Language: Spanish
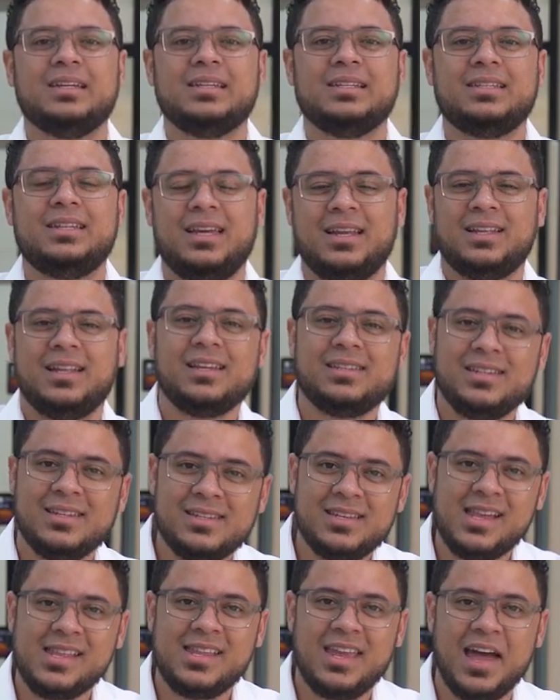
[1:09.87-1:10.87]
si estás
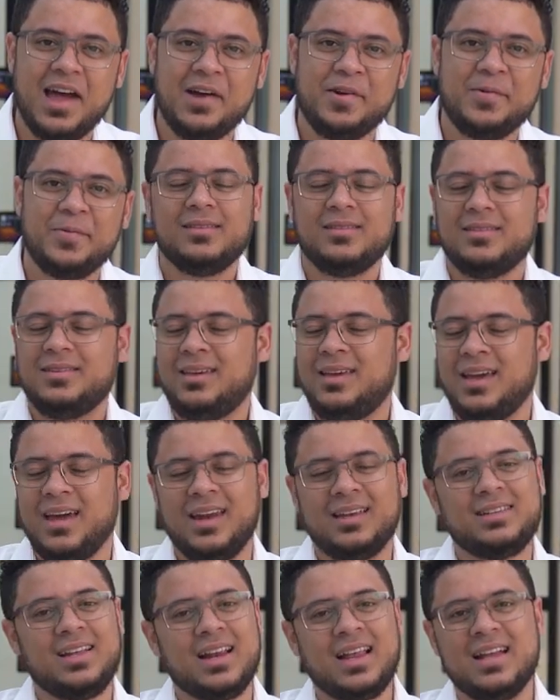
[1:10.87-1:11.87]
en Santiago,
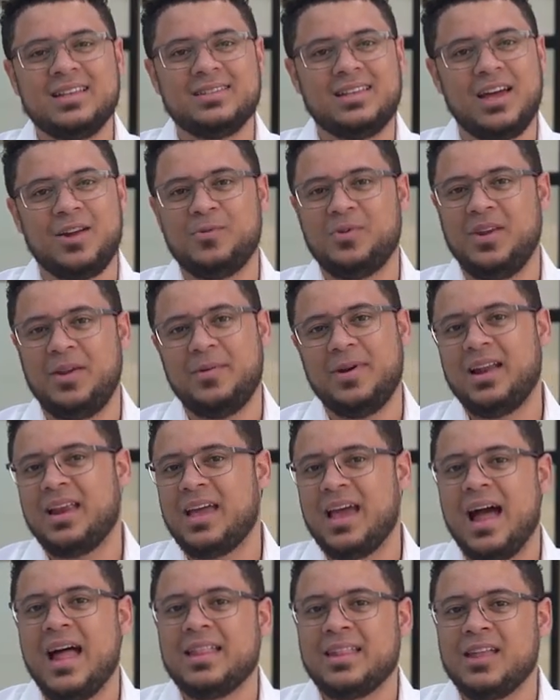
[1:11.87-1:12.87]
quieres alcanzar un
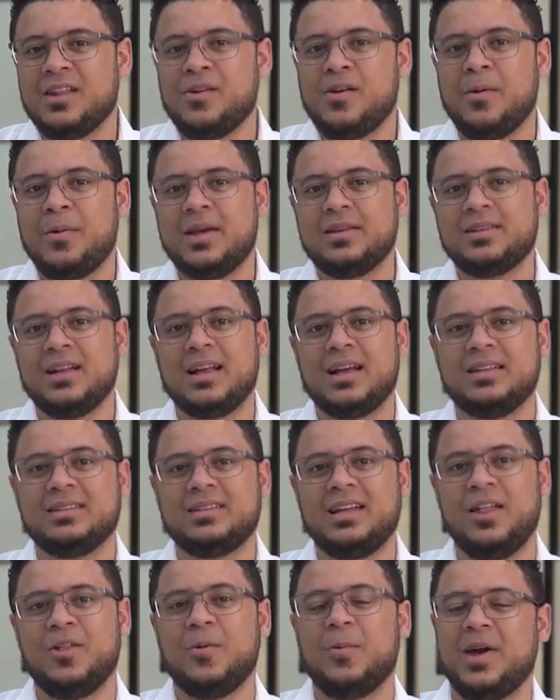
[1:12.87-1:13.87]
nivel que antes no habías
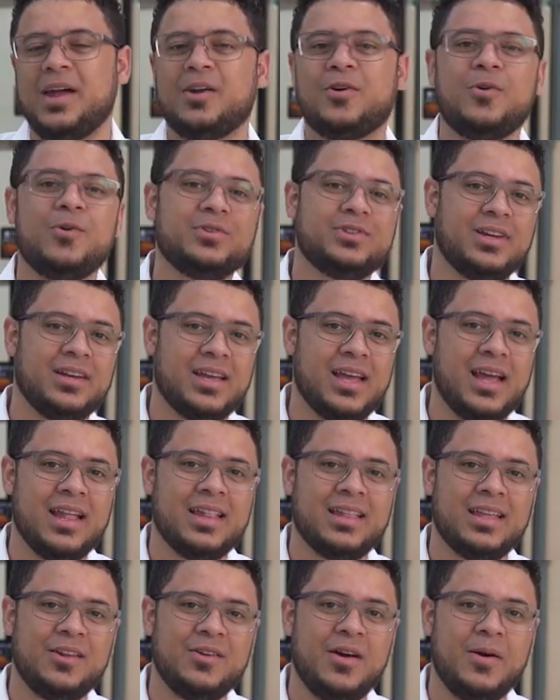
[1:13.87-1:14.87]
alcanzado, ver cosas que
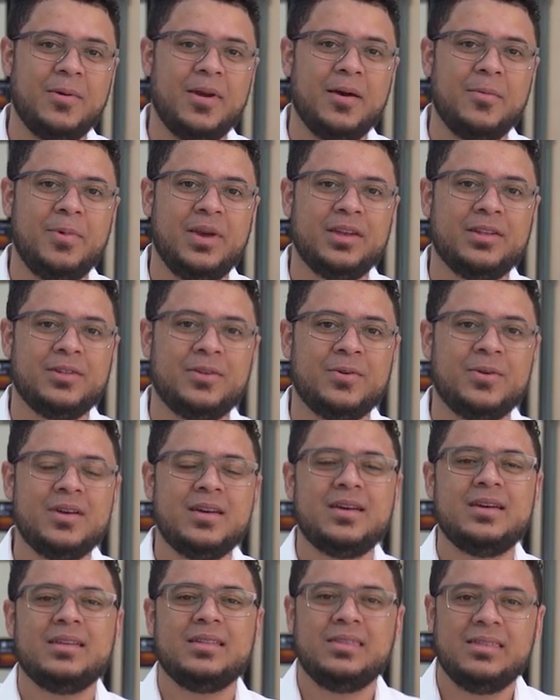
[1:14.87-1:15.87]
antes no habías visto
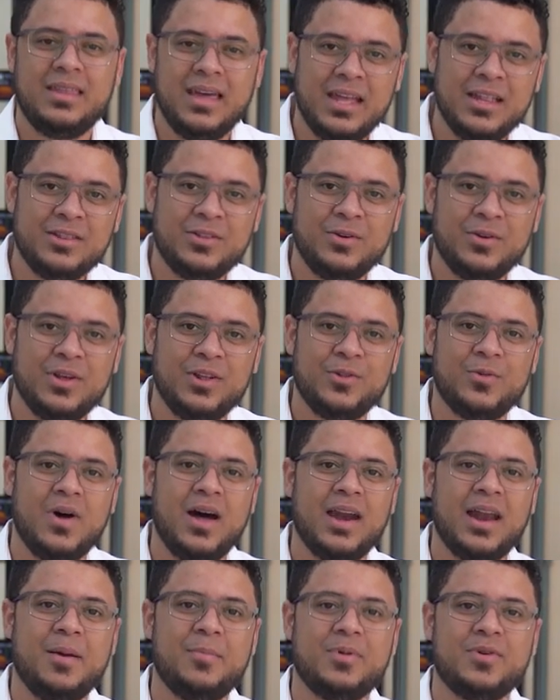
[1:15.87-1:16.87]
dentro de
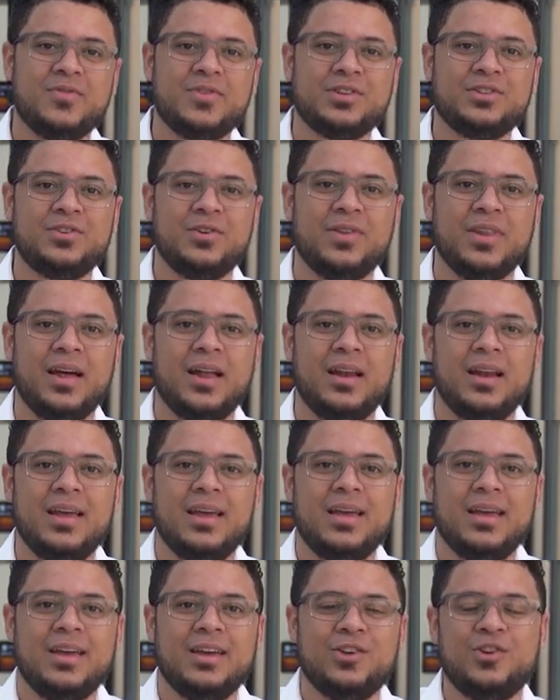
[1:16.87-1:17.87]
tu área profesional,
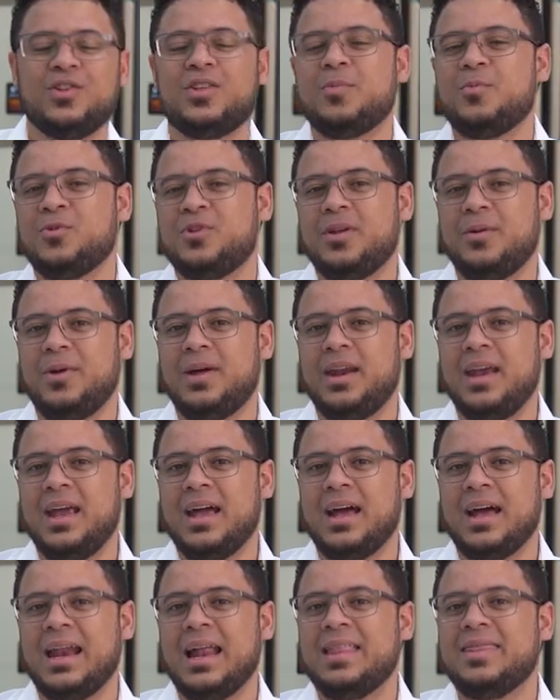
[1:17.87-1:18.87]
yo te
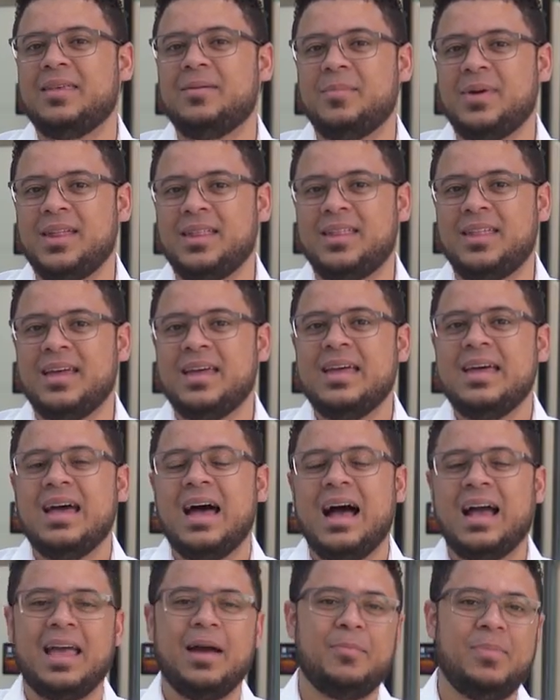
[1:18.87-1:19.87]
motivaría grandemente
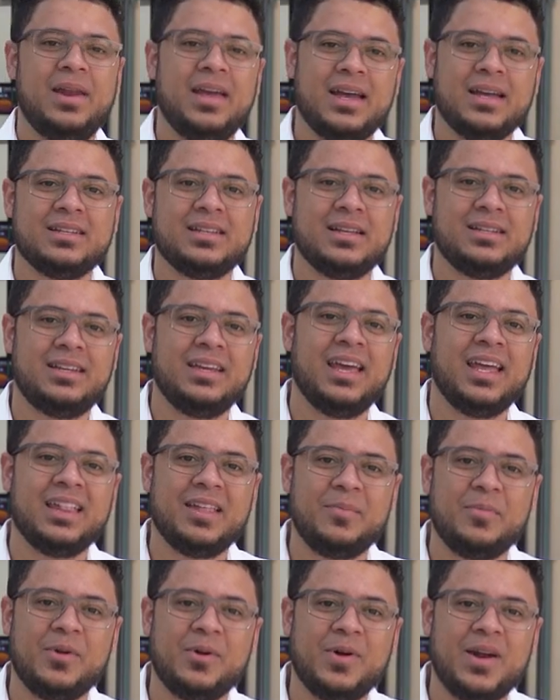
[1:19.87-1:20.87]
a que apliques al
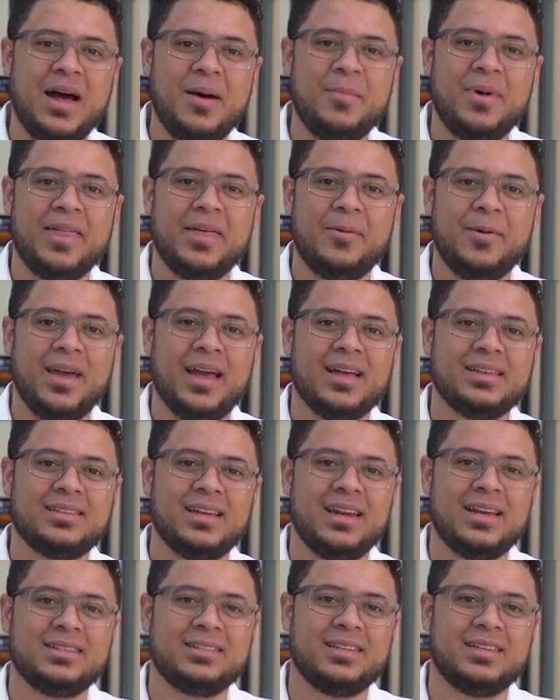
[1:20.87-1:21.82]
siguiente programa de becas a la